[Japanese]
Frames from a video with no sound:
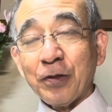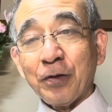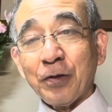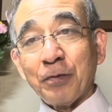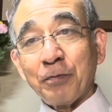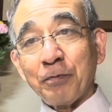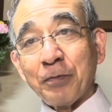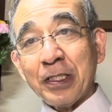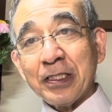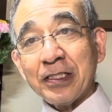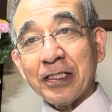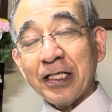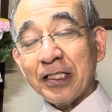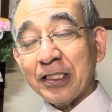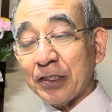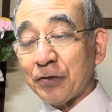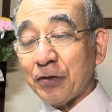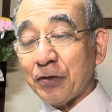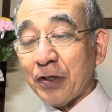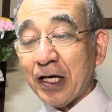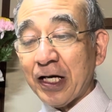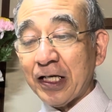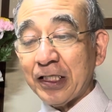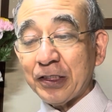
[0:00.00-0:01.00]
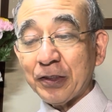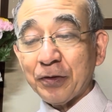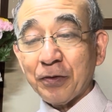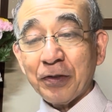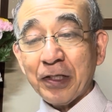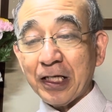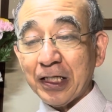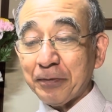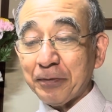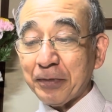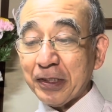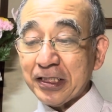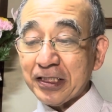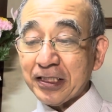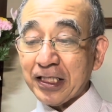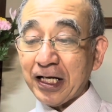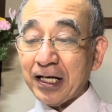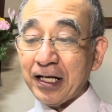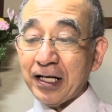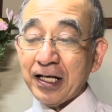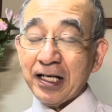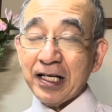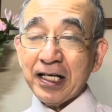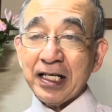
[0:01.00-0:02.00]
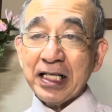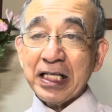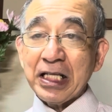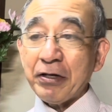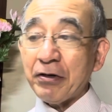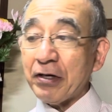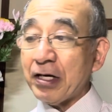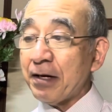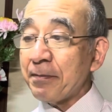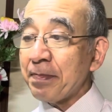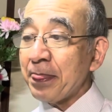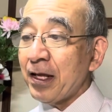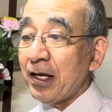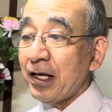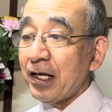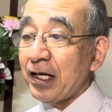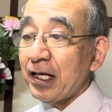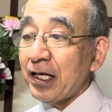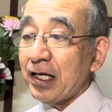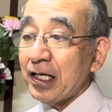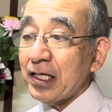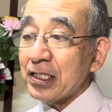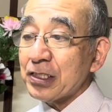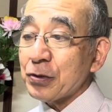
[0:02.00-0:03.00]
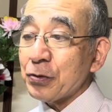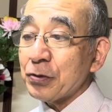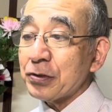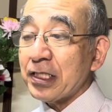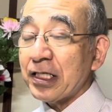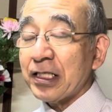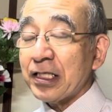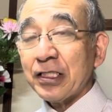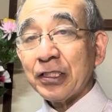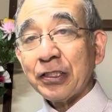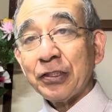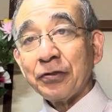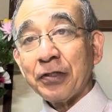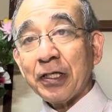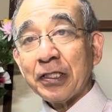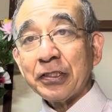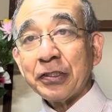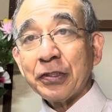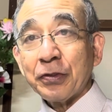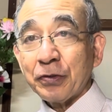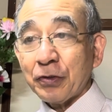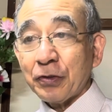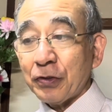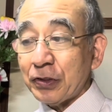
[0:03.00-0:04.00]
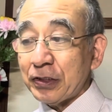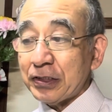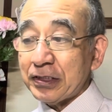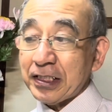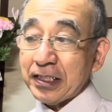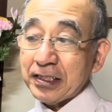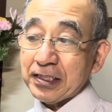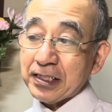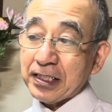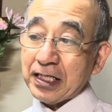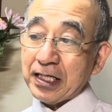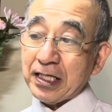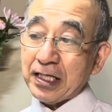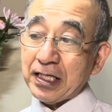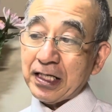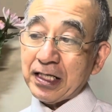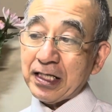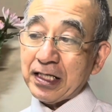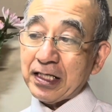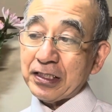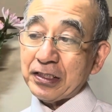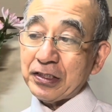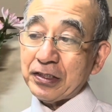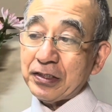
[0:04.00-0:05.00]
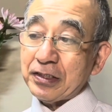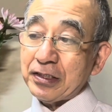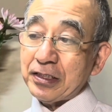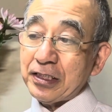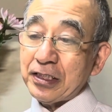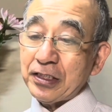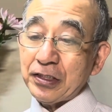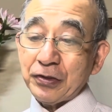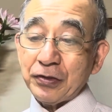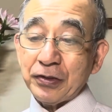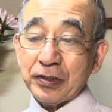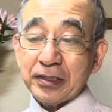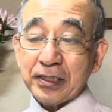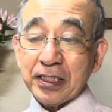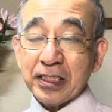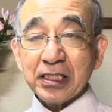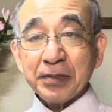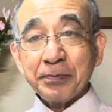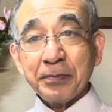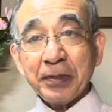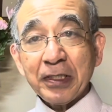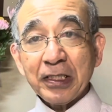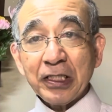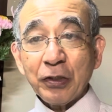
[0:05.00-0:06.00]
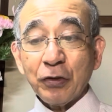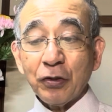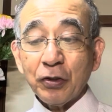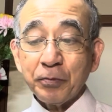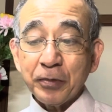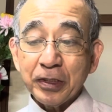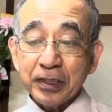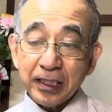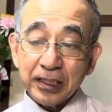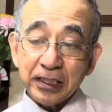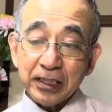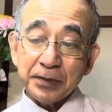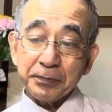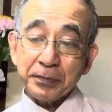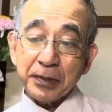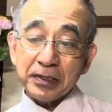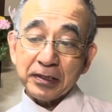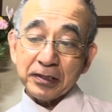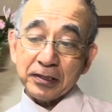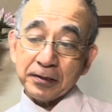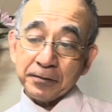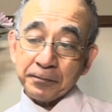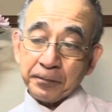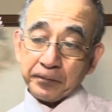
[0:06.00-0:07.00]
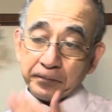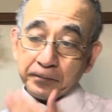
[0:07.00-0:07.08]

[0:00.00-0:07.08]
メッセージの範囲となりました。では、えー、創世記18章の1節から21節までお読みいたします。